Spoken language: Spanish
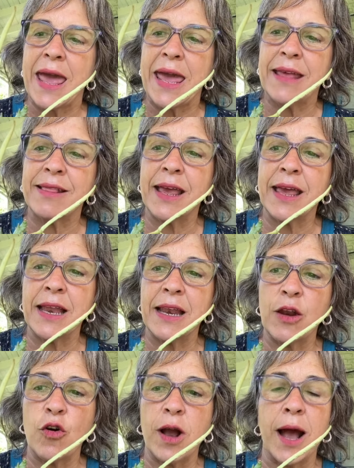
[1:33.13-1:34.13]
Este
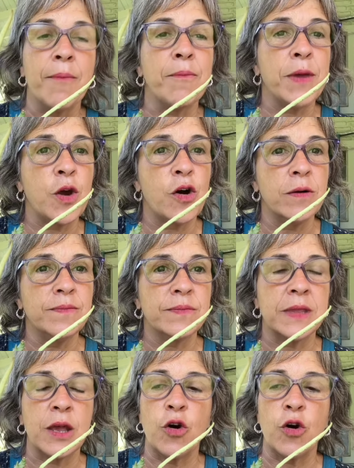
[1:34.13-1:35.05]
género cambió de